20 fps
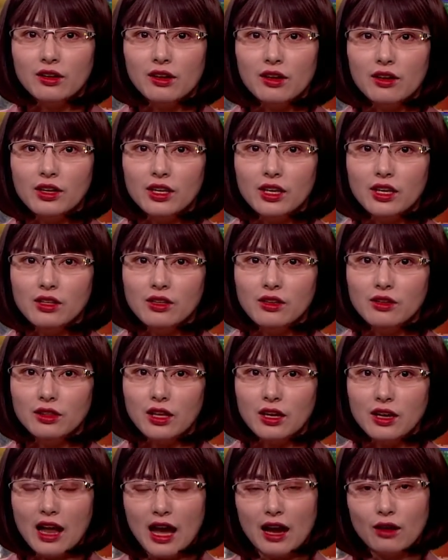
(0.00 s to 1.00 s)
lợi ích như thế
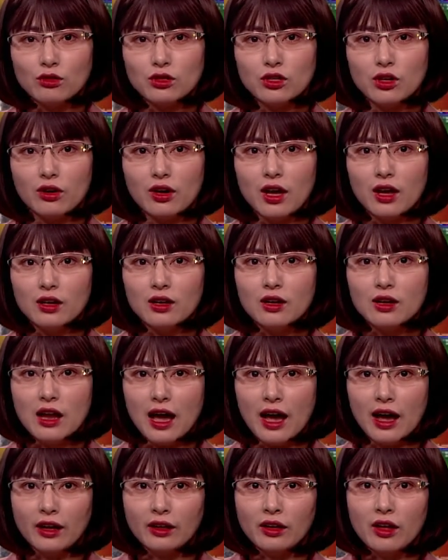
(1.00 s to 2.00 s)
nào cho các ngân
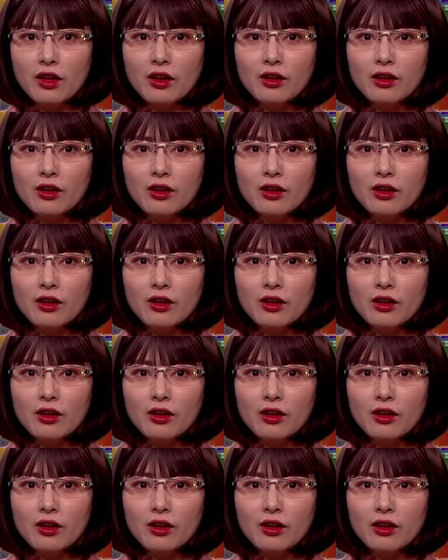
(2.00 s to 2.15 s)
hàng